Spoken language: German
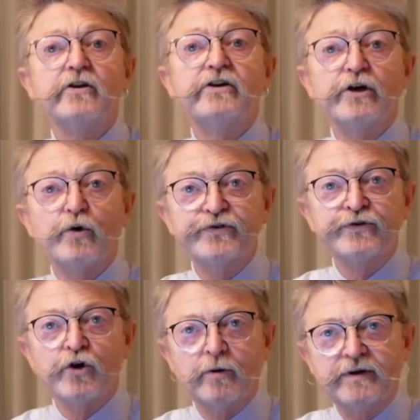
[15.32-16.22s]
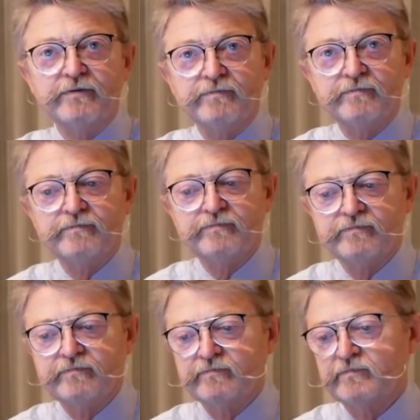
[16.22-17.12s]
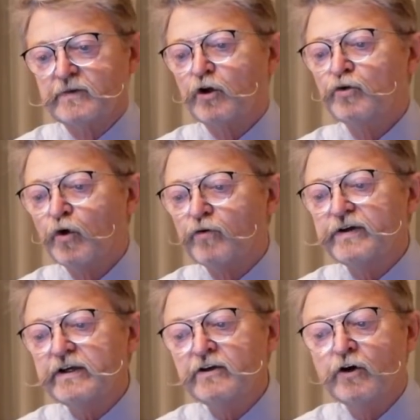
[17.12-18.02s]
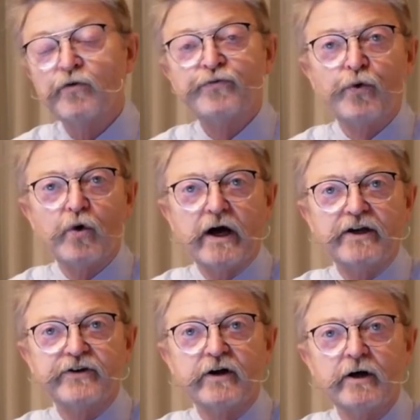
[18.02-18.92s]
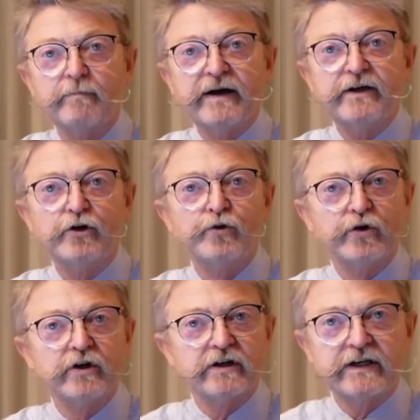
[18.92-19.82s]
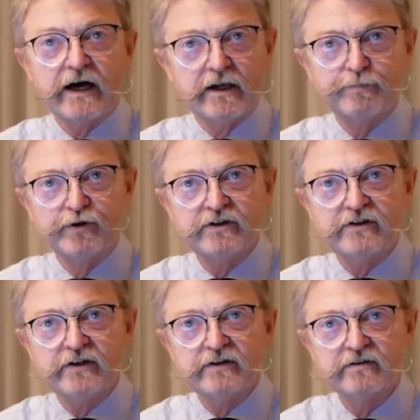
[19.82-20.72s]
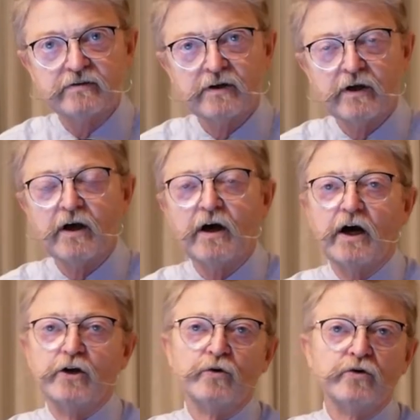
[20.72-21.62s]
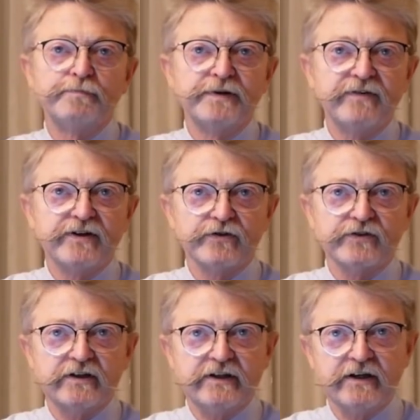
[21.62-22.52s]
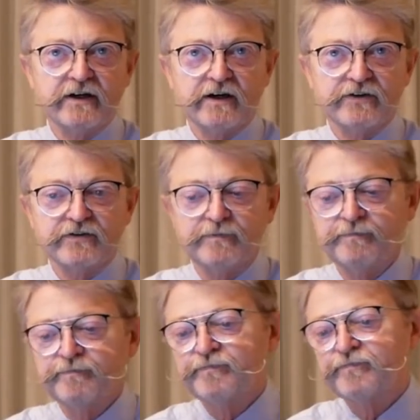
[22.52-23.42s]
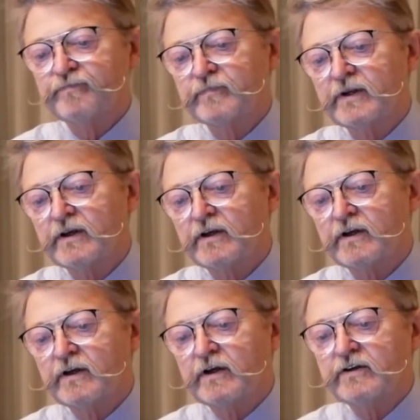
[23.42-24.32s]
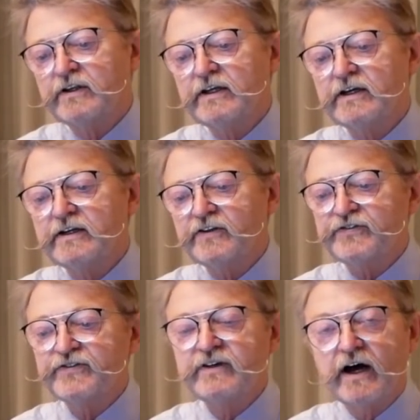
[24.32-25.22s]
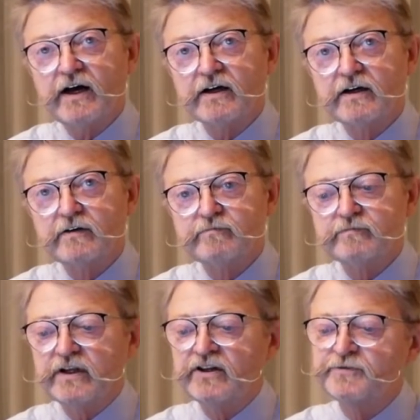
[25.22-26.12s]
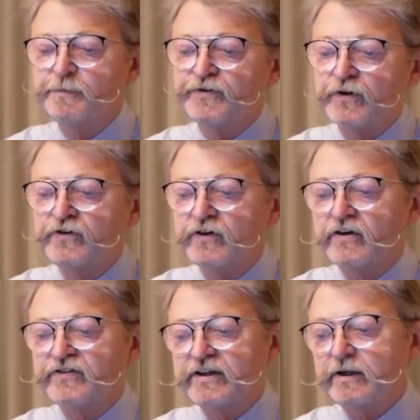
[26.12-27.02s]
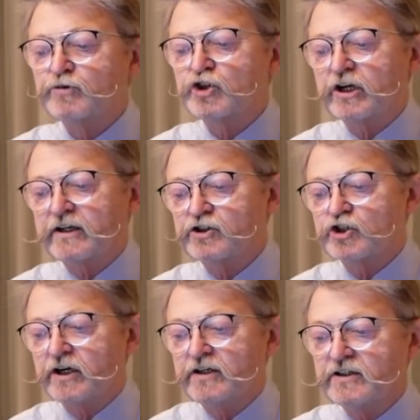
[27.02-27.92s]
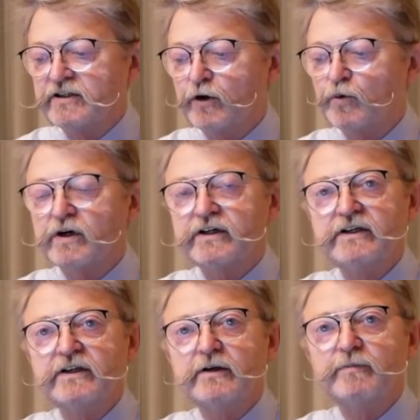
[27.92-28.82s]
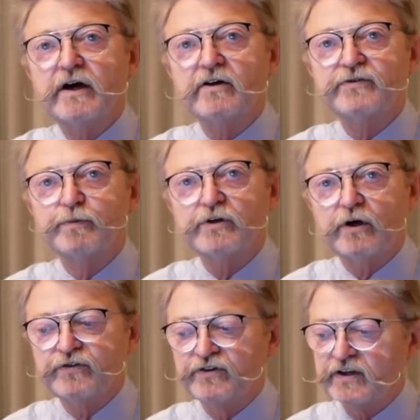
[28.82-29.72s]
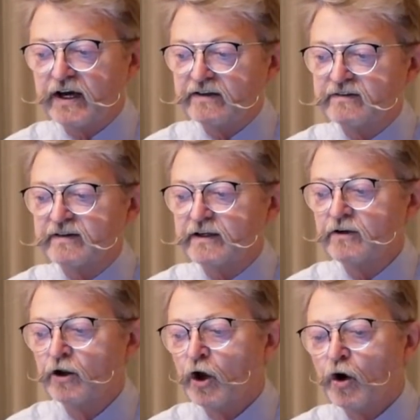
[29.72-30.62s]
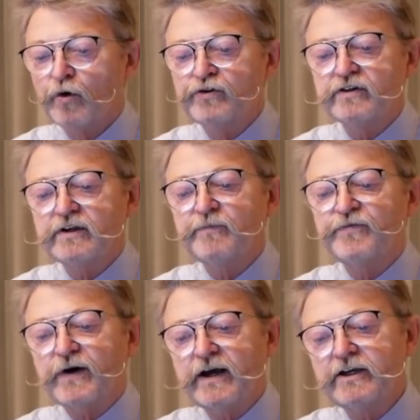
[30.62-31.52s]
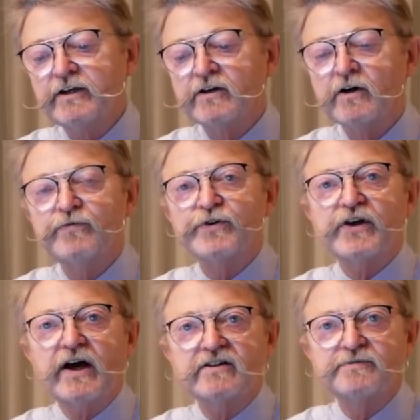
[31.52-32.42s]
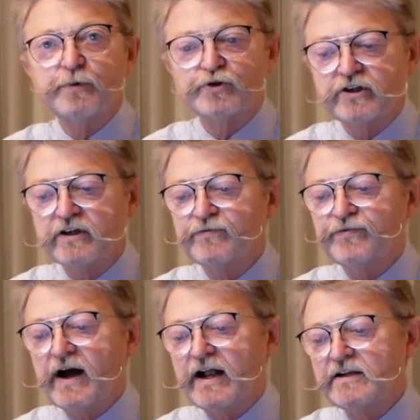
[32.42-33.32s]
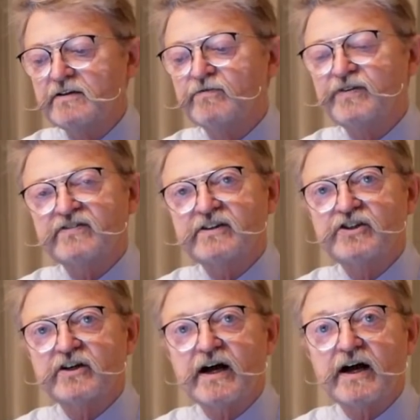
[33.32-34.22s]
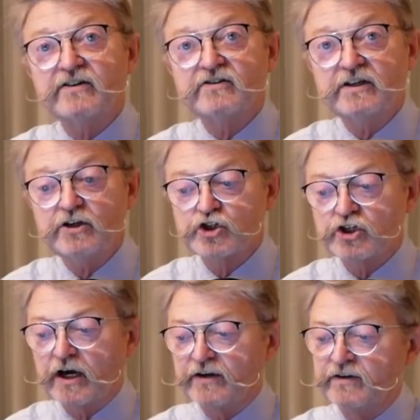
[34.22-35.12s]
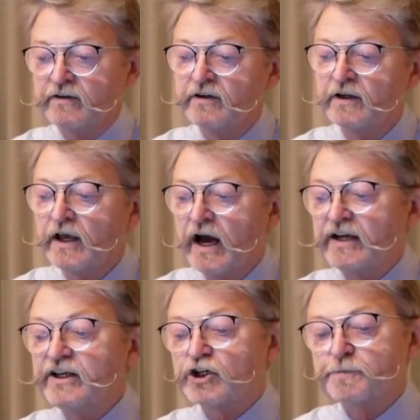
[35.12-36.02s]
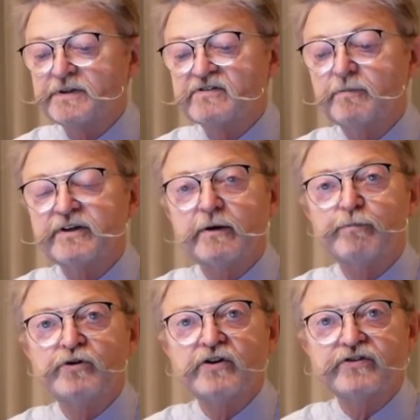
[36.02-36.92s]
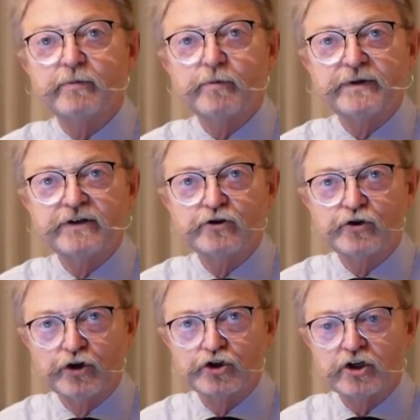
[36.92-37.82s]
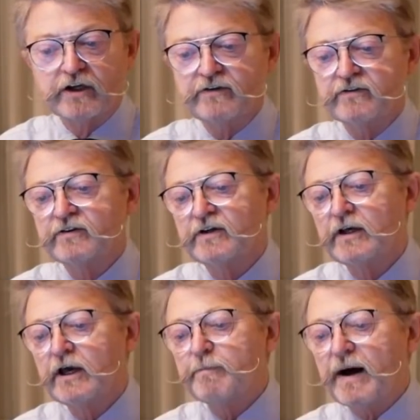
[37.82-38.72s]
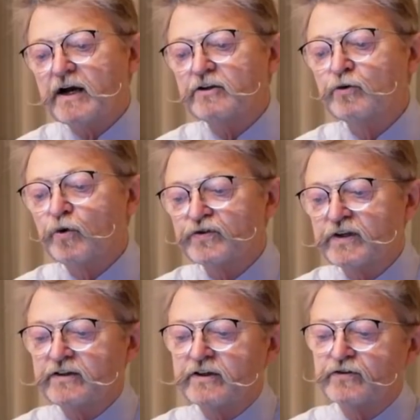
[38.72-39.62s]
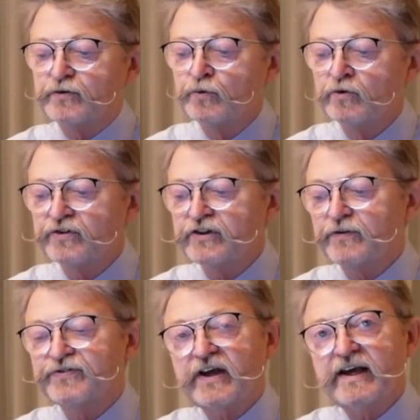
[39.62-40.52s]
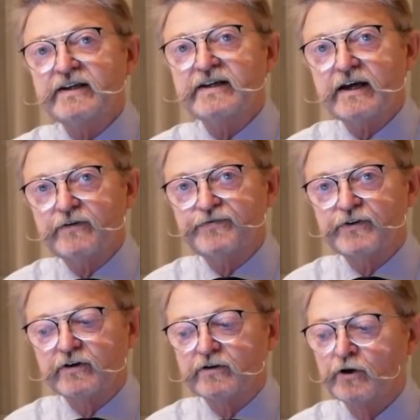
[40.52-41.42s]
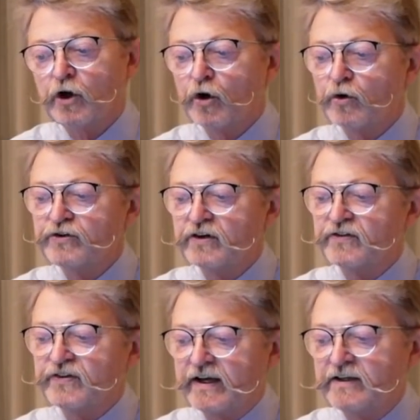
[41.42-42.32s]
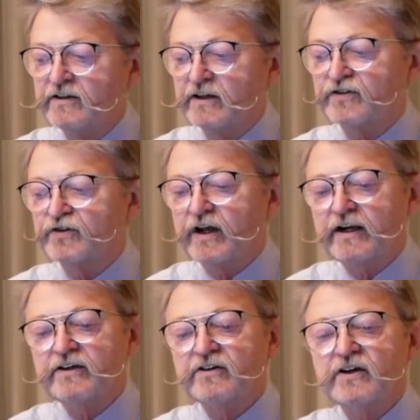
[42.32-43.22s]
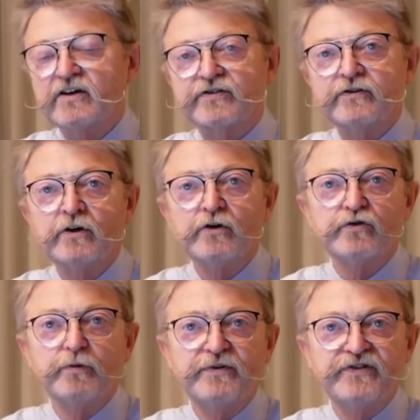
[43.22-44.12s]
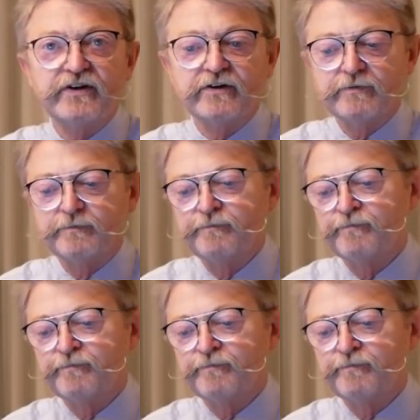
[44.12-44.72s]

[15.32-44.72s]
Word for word: Die Russen kommen. Norwegen Vorreiter bei neuer Realpolitik. Hallo und Privet aus Kaliningrad. Die letzten Jahre insbesondere seit dem Staatsstreich in der Ukraine im Jahre 2013 und dem feigen, vertragsbrüchigen Verhalten westlicher Garantiestaaten an der Spitze mit der Bundesrepublik Deutschland brachten Russland dazu, sich auf seine Kräfte und seine nationalen Interessen zu besinnen.